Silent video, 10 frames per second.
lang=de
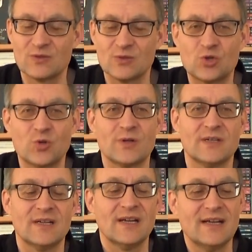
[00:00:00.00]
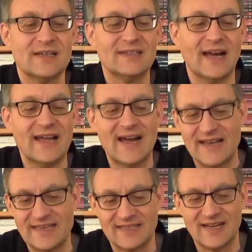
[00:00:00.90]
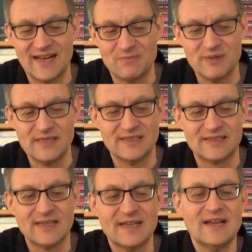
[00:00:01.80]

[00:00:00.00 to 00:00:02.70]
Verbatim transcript: so eine schöne Dreieinigkeit bildet.